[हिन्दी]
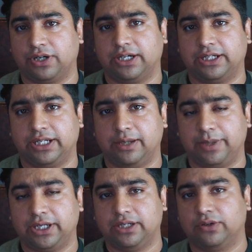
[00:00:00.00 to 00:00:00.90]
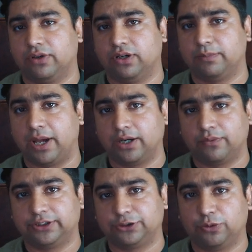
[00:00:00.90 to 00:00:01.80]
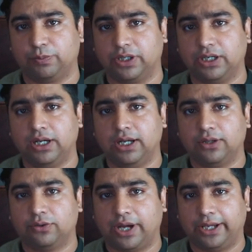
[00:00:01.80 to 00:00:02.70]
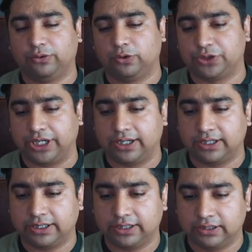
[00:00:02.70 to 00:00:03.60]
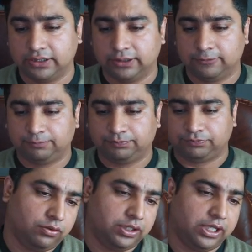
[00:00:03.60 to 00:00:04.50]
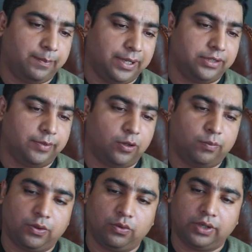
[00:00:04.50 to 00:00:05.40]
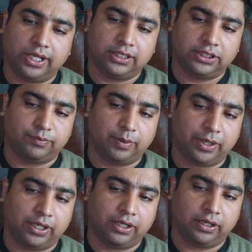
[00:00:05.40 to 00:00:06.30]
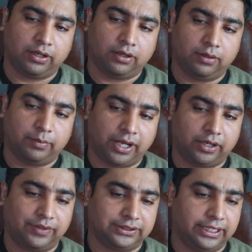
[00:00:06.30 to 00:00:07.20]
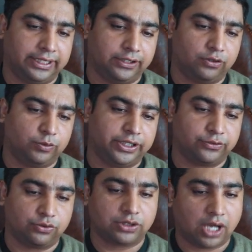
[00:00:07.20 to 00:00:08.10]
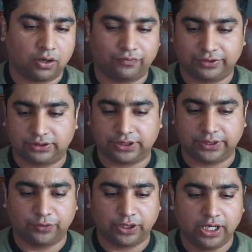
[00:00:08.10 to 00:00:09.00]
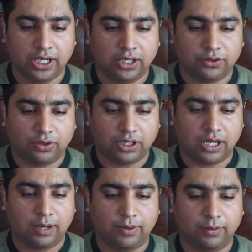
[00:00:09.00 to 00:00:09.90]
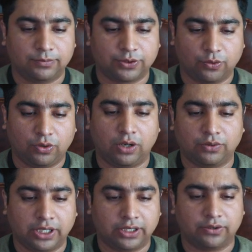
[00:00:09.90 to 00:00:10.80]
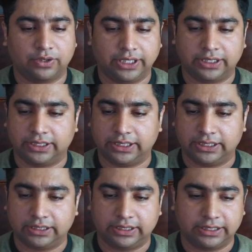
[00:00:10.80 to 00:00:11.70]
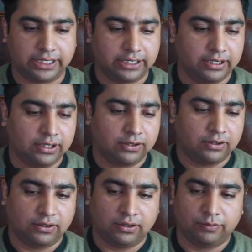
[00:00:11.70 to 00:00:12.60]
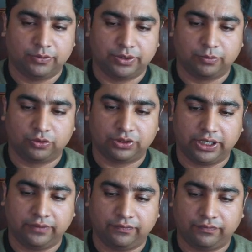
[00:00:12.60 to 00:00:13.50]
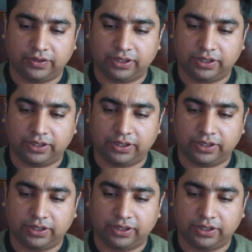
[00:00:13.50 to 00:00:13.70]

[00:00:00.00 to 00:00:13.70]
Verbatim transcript: कांटेक्ट किया मेरी बाय रिक्वेस्ट के ऊपर तो आए उनको चेक करते हैं तो ये पेज मेरा ओपन हो गया है जिसमें मैंने बाय रिक्वेस्ट सेंड की थ्रू मुझे 104 ऑफर रिसीव हुई तो अब हम स्क्रोल डाउन करते हैं और देखते हैं ठीक है और मुझे मुख्तलिफ